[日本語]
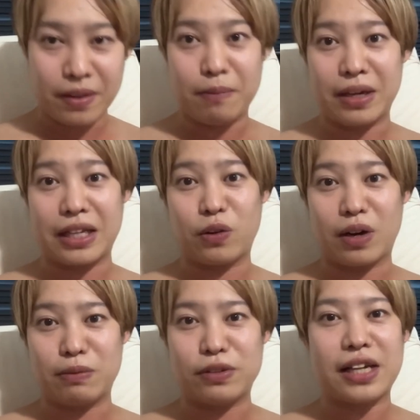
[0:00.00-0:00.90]
またどっ
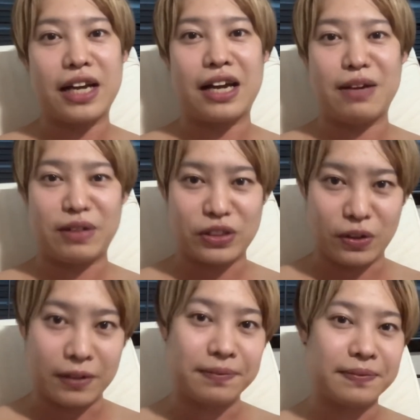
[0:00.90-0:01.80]
か舞台で会いましょう。
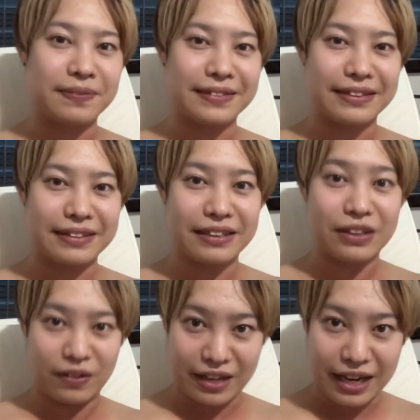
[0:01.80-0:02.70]

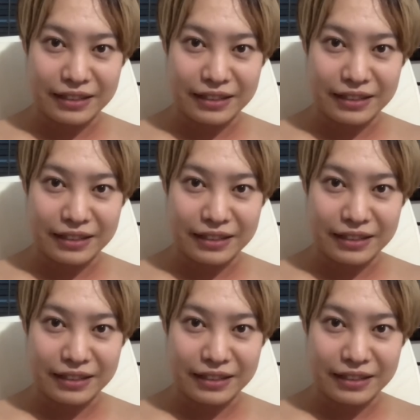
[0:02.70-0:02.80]
ほんなら。